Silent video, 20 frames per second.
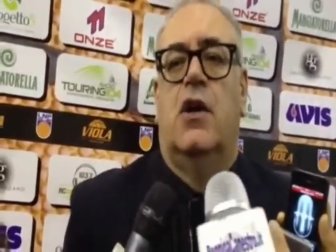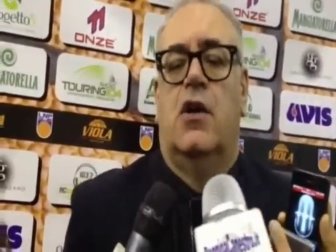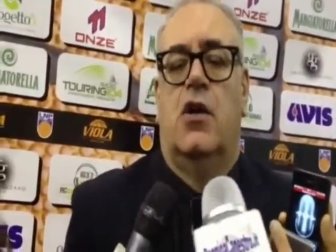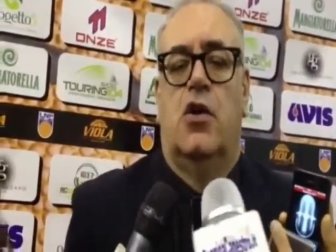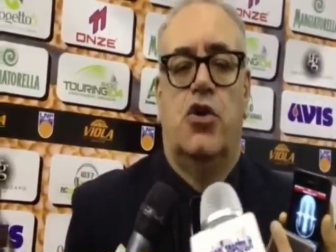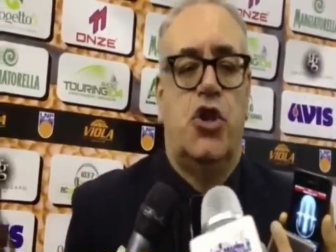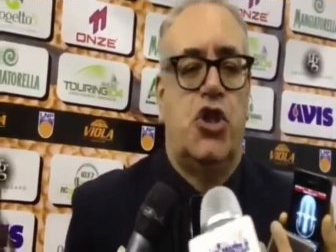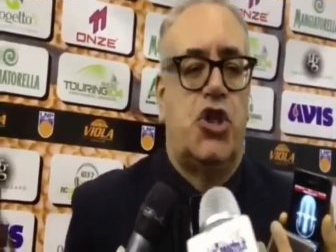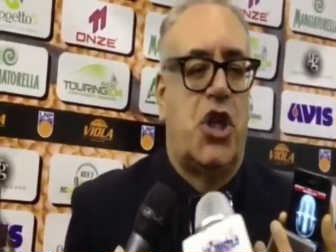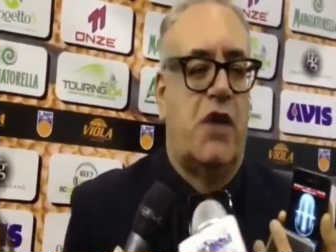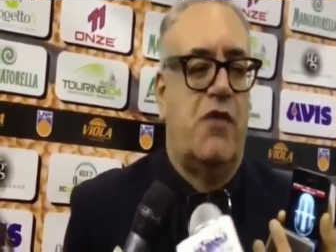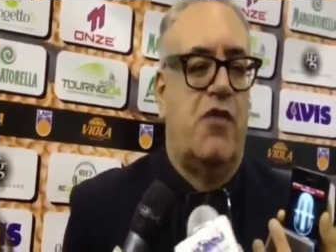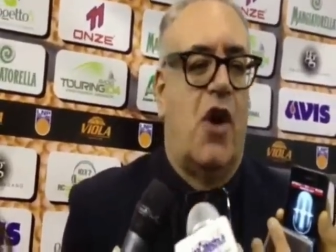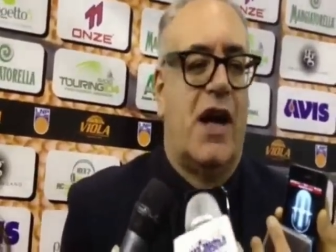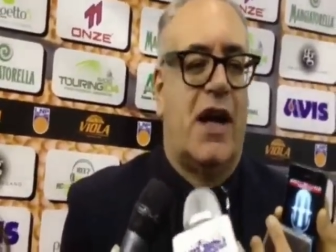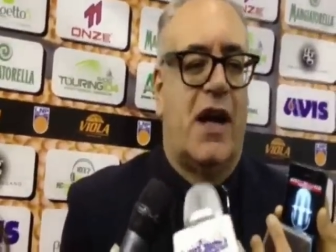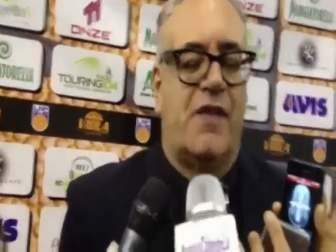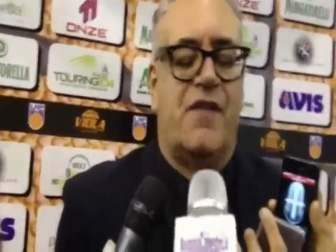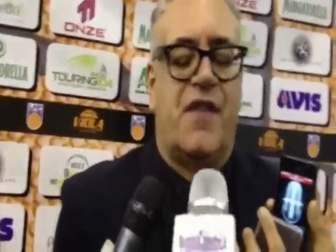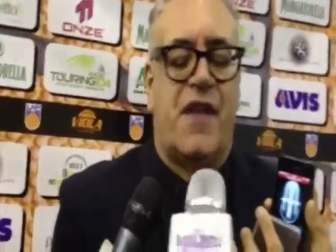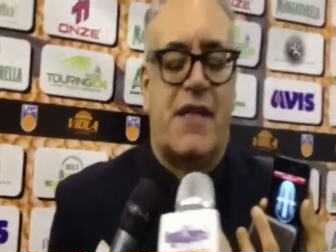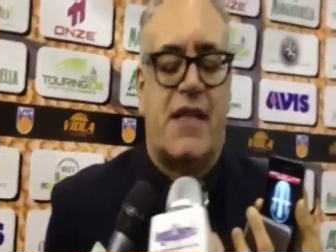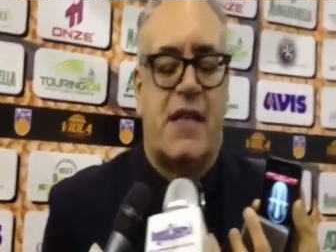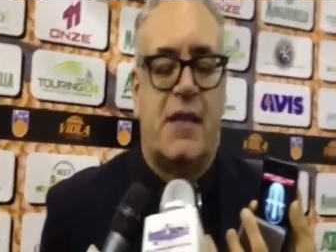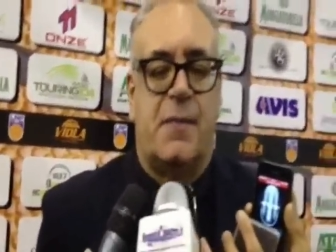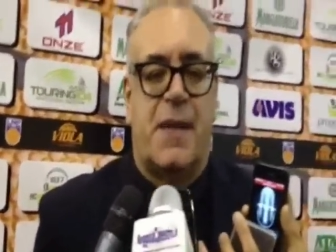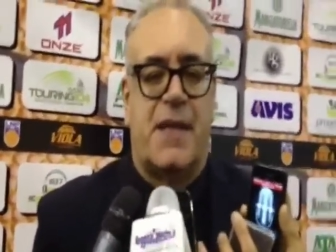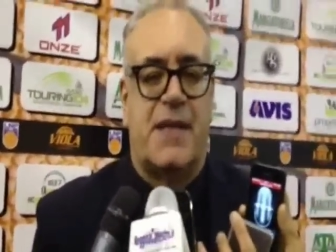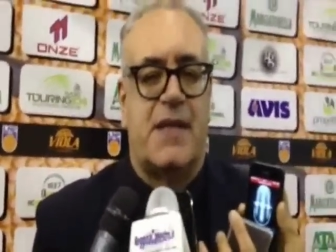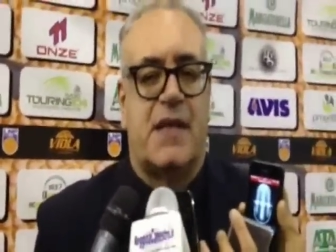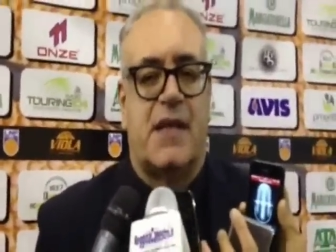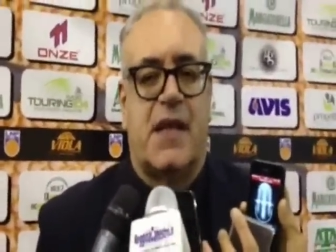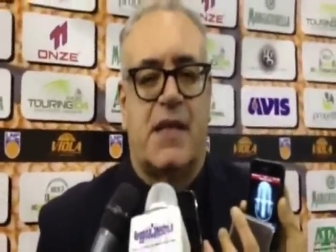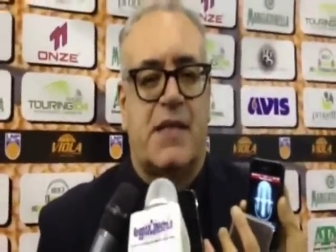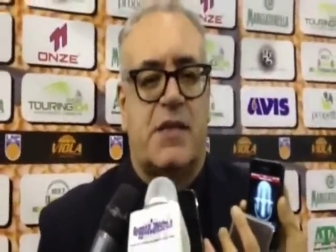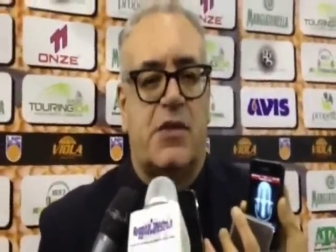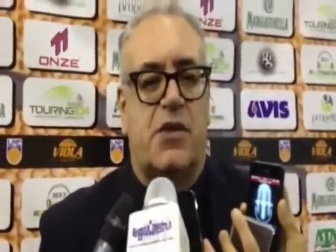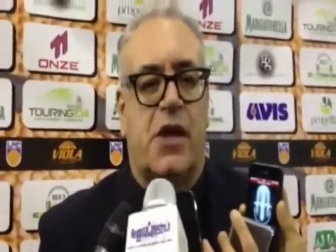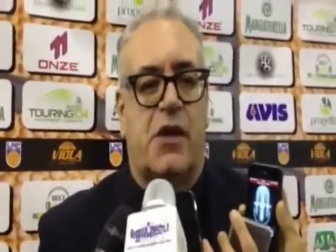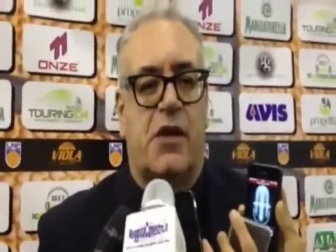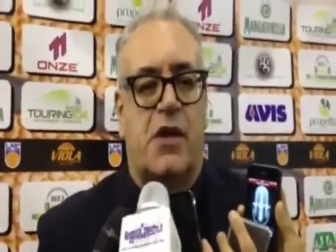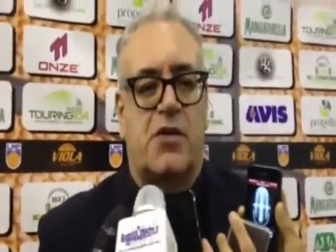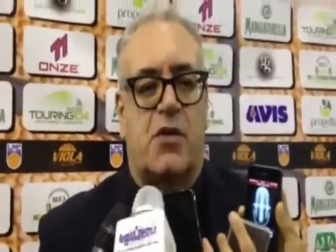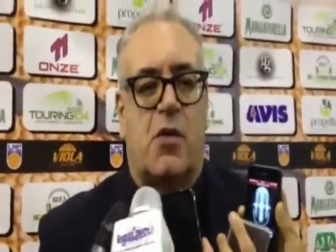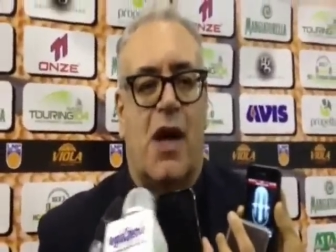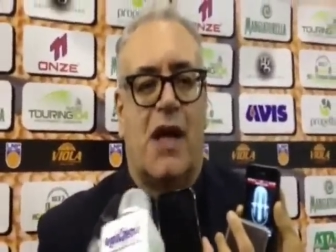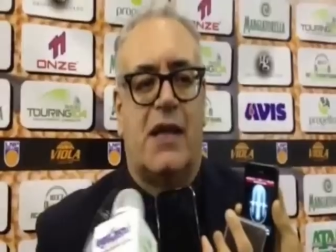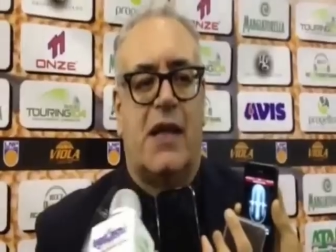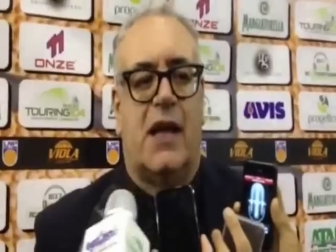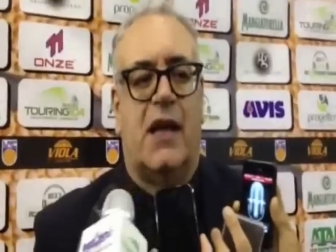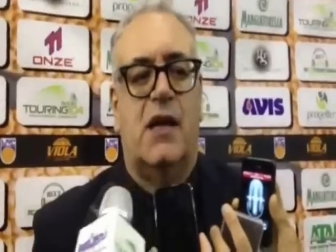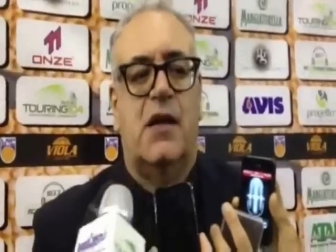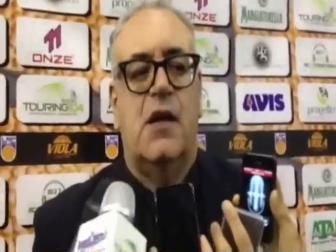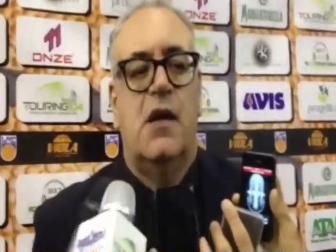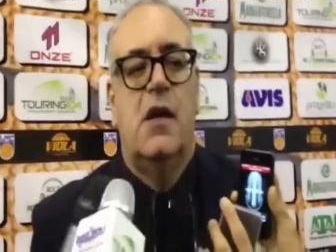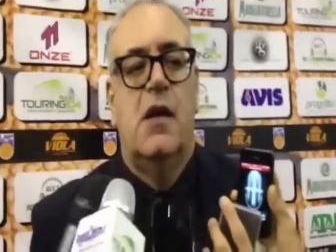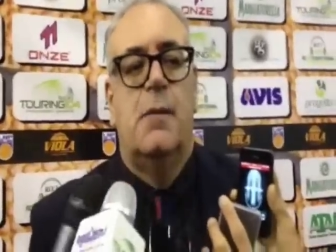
eh, lo dicevo anche in fase di presentazione, è una squadra